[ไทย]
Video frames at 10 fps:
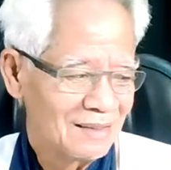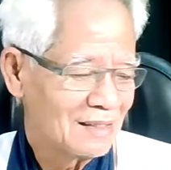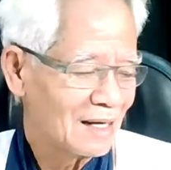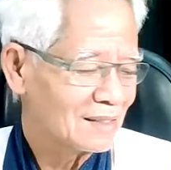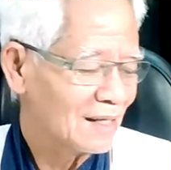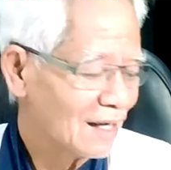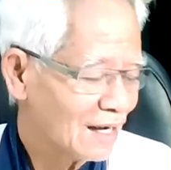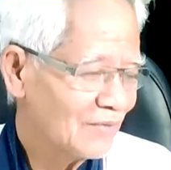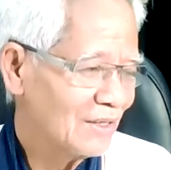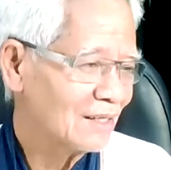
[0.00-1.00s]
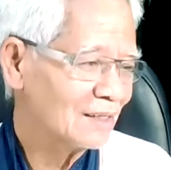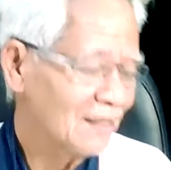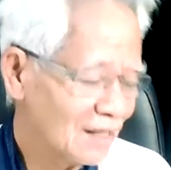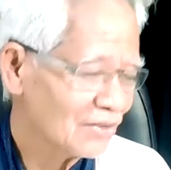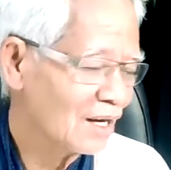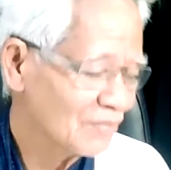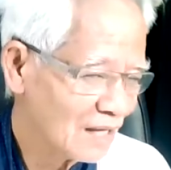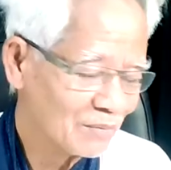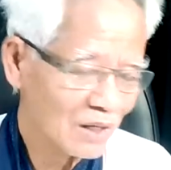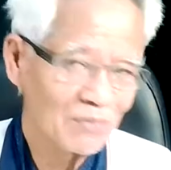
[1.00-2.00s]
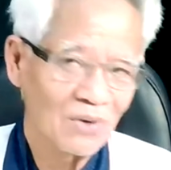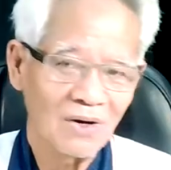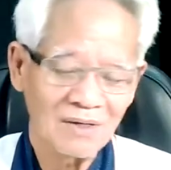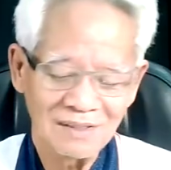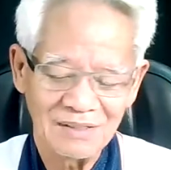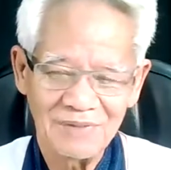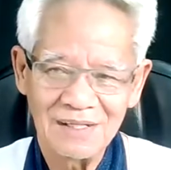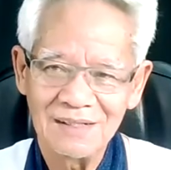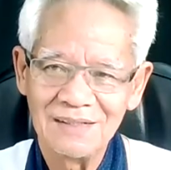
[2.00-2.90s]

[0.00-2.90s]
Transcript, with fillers: อยากจะหายไหมจากนี้เอาทำตามระบอบเห็นไหม